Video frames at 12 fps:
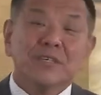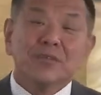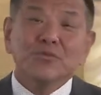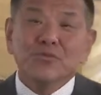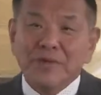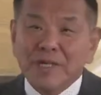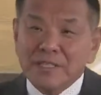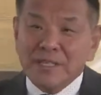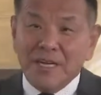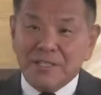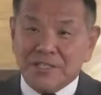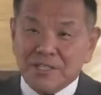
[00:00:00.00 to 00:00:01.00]
预言
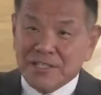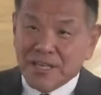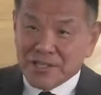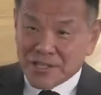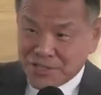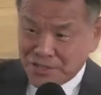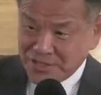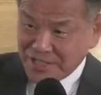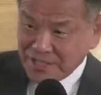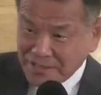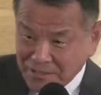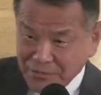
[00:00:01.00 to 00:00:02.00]
家只是讲时
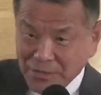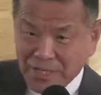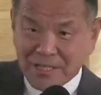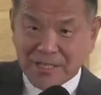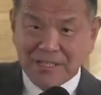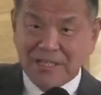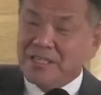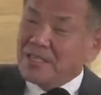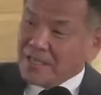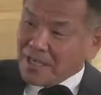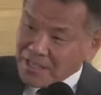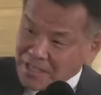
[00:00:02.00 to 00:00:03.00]
间系列里的，
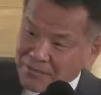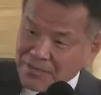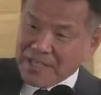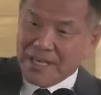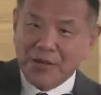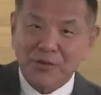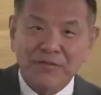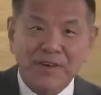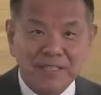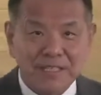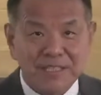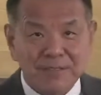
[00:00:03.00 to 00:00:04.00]
哎，未来会
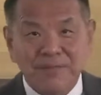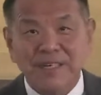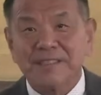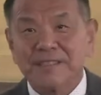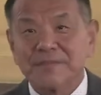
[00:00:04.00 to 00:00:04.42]
发生什么？